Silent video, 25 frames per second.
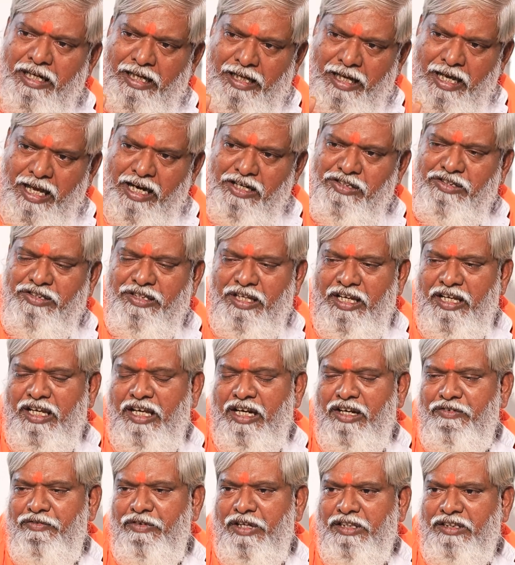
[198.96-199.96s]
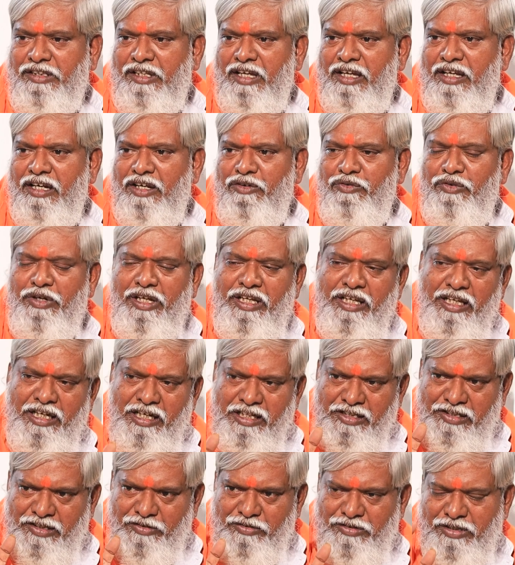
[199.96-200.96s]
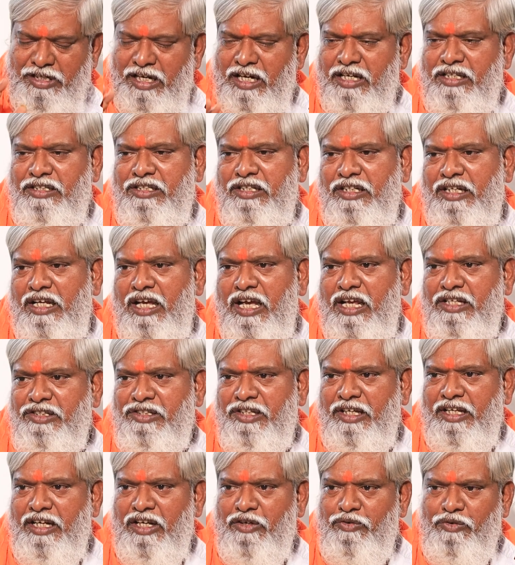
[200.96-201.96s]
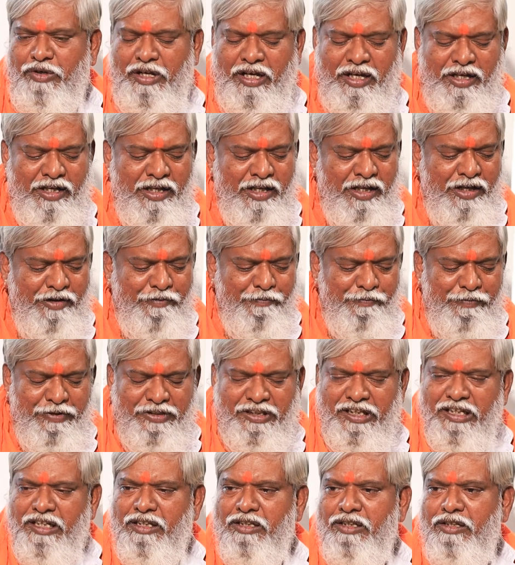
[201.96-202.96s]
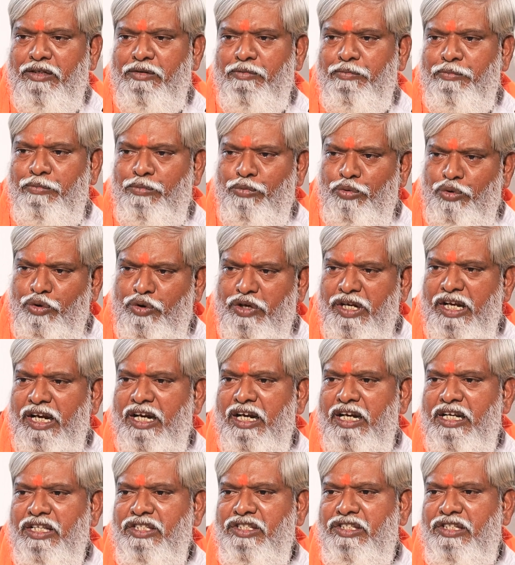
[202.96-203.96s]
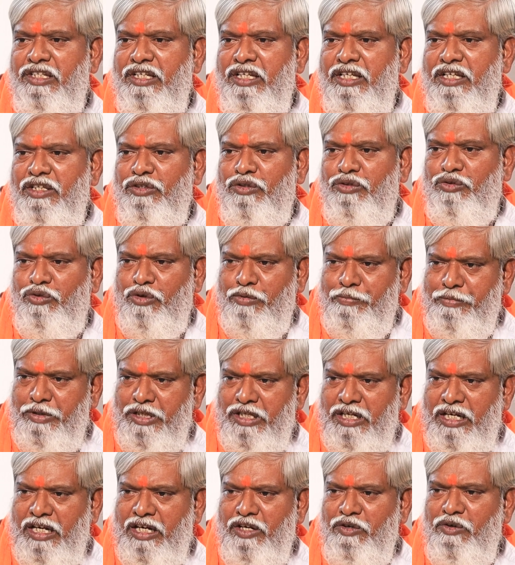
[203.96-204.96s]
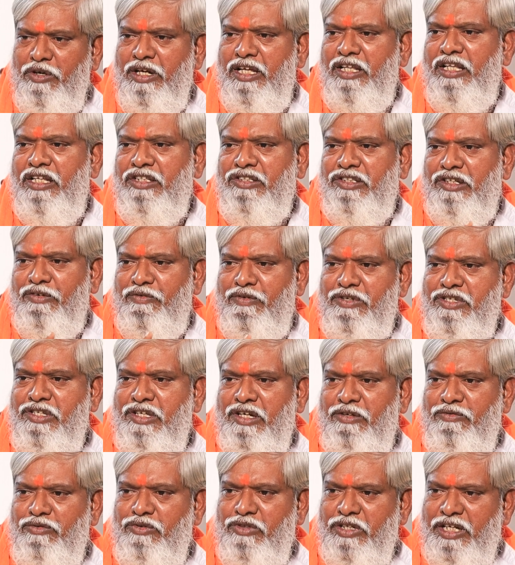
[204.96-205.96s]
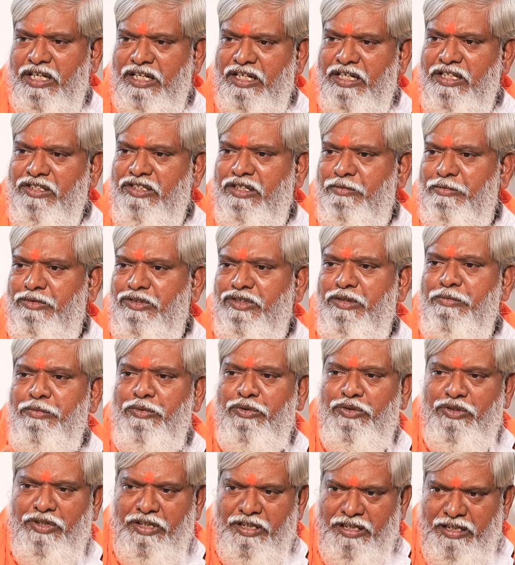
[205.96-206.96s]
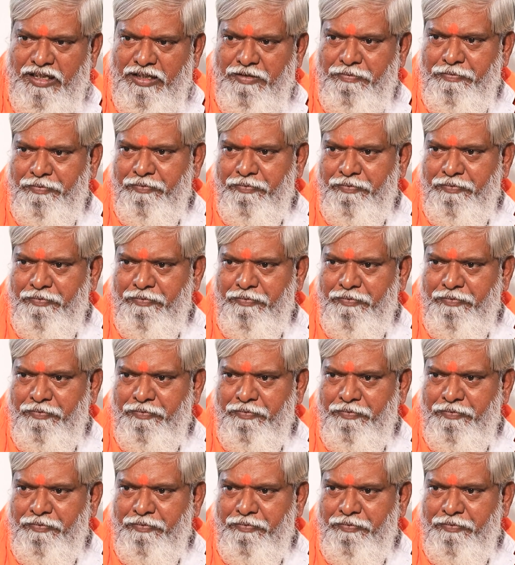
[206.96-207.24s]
డయాలసిస్ అయ్యే వ్యక్తి అయినా కూడా ఎన్ని సంవత్సరాల నుంచి డయాలసిస్ అయినా కూడా వితిన్ మూడు నెలల నుంచి తొమ్మిది నెలలు లేదా సంవత్సరము కిడ్నీ సమస్య పోతుంది